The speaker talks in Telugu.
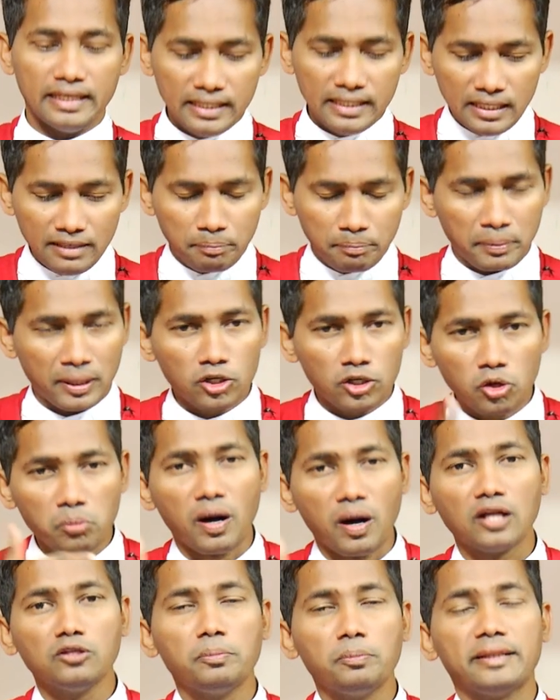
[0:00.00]
ఎన్ని
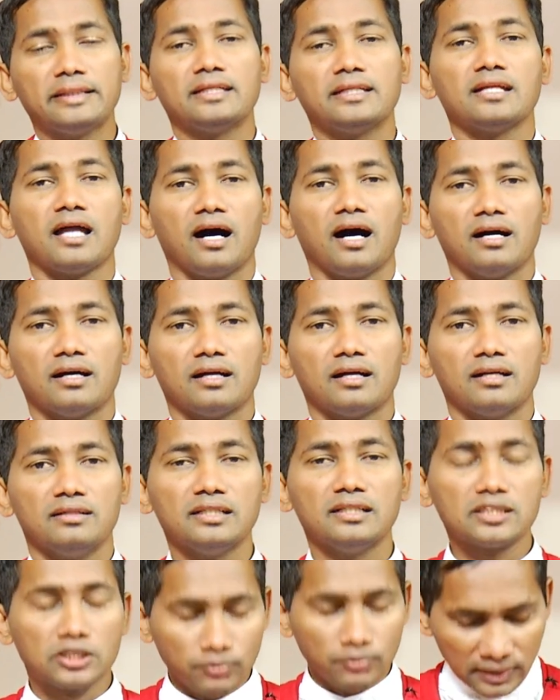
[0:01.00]
ప్రలోభాలు పెట్టినా
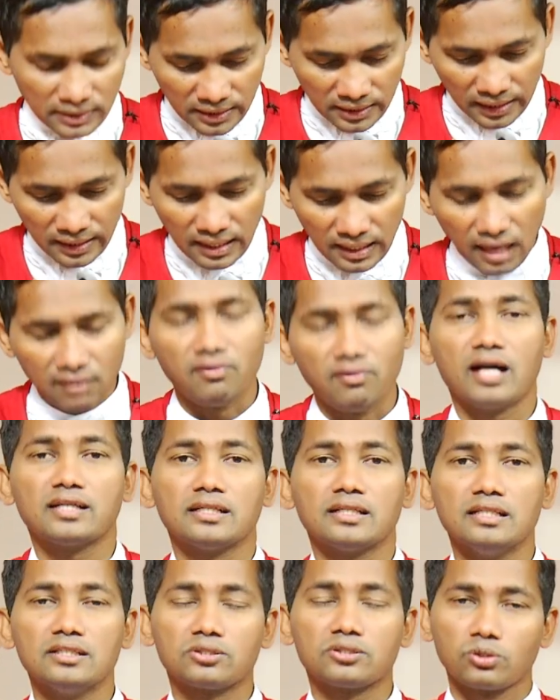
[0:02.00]
నిర్ద్వందంగా
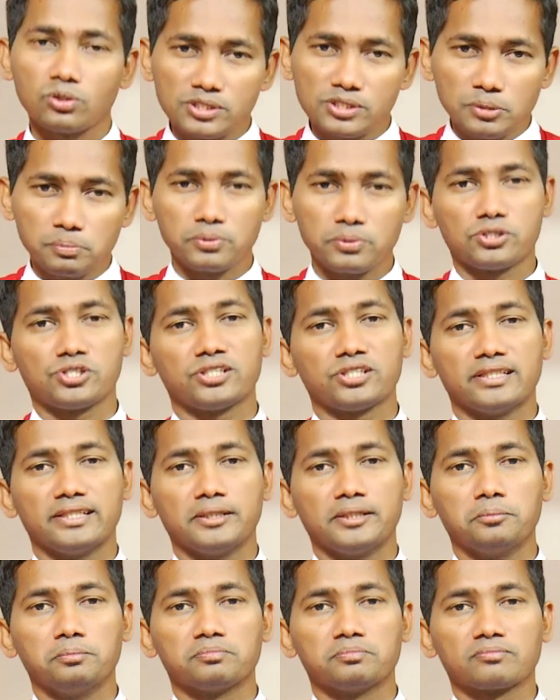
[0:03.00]
వాటిని
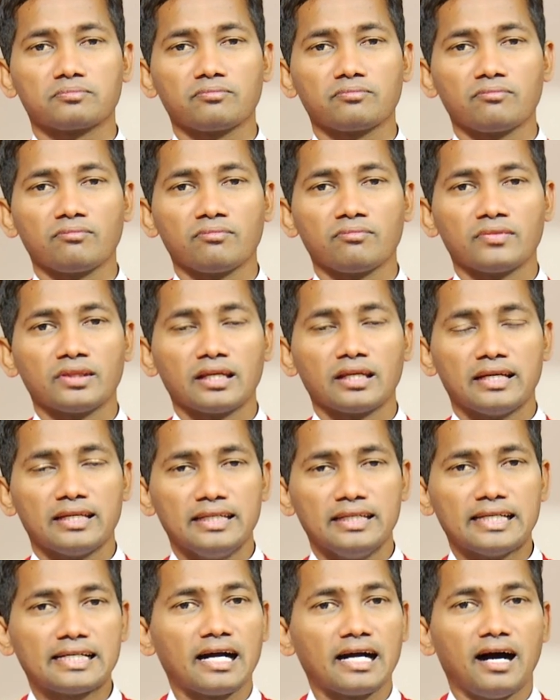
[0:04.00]
త్రోసిపుచ్చింది
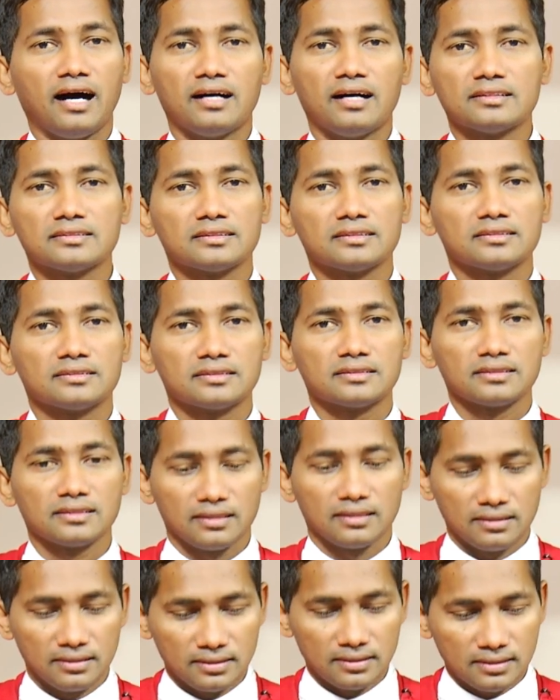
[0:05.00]
ఇక
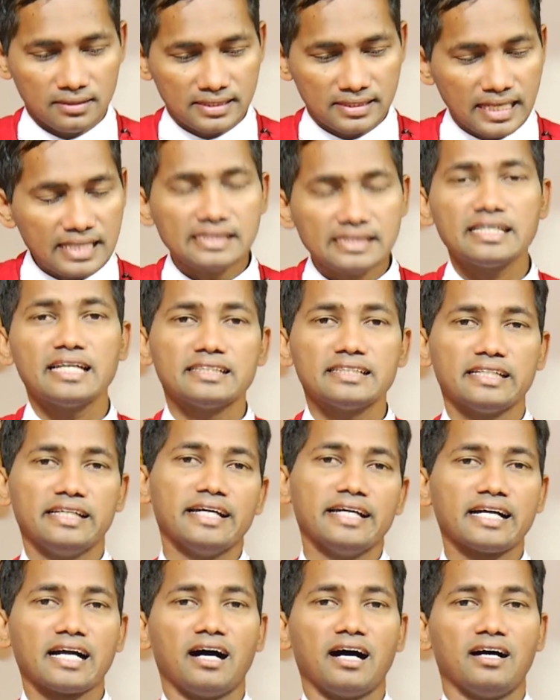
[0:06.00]
చేసేది
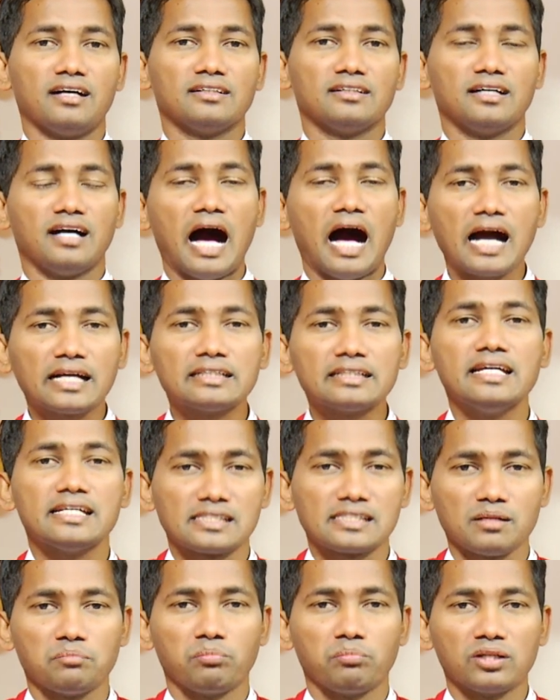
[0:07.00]
లేక
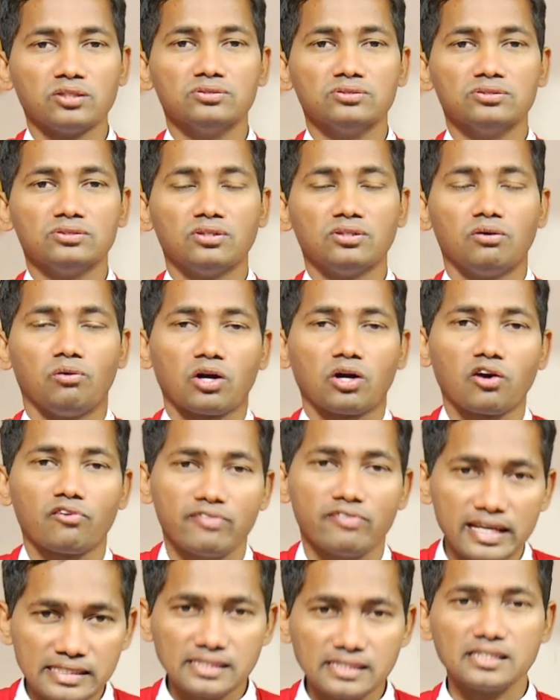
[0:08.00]
ఆగ్నేసమ్మను ఒక
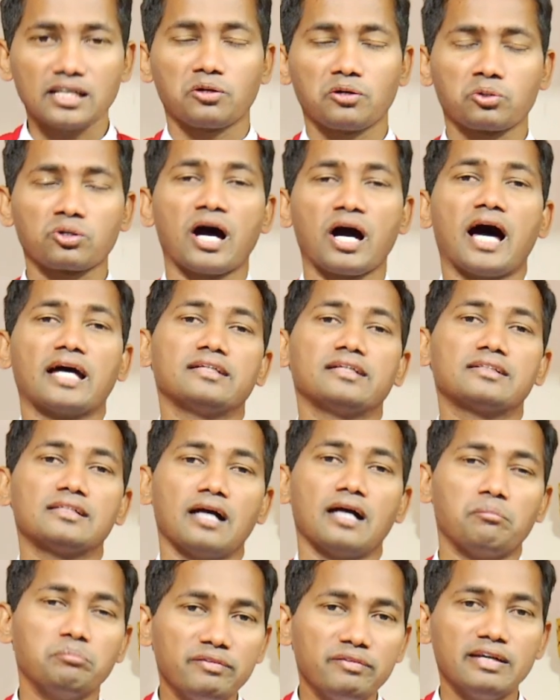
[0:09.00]
వేశ్య
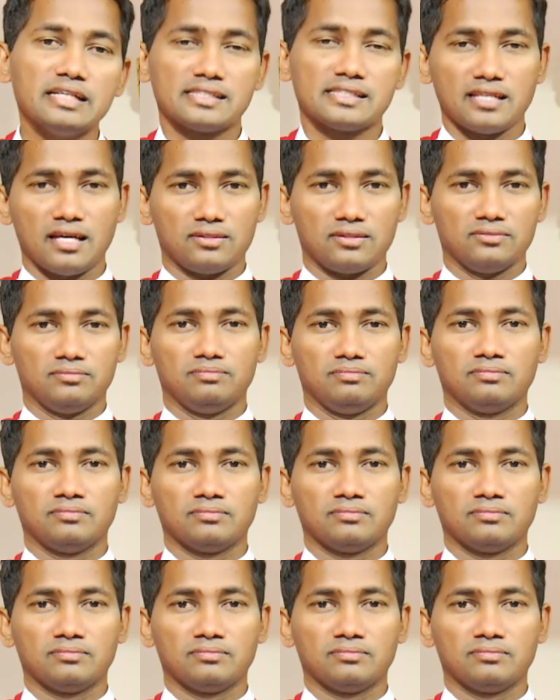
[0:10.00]
గృహానికి అమ్మివేశారు